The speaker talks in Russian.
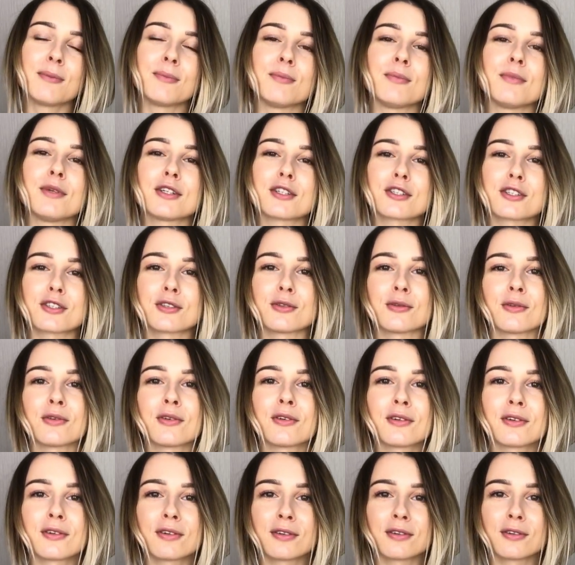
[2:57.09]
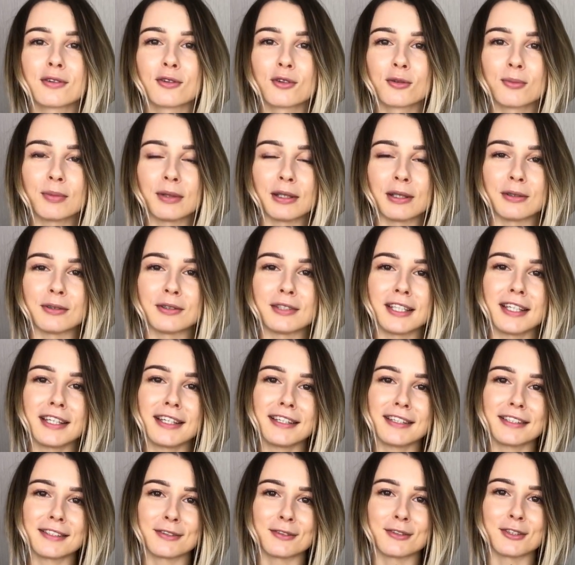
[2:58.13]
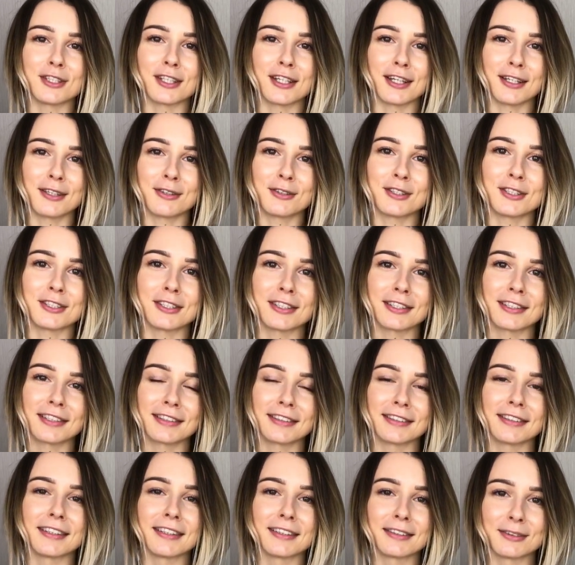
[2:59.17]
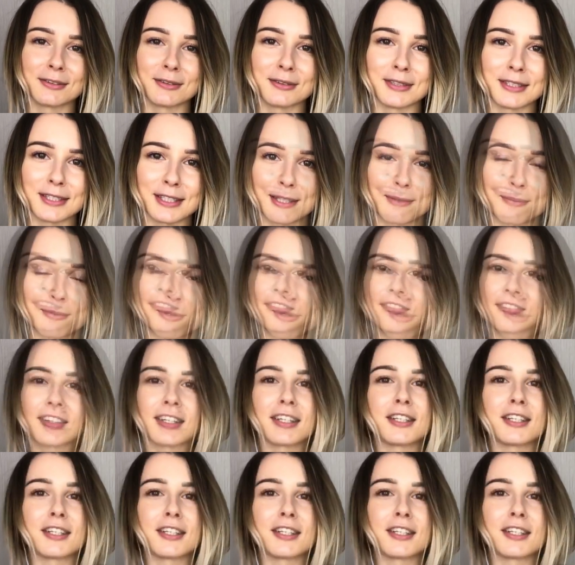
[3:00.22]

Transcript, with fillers: между группой людей, изучающих данную тему.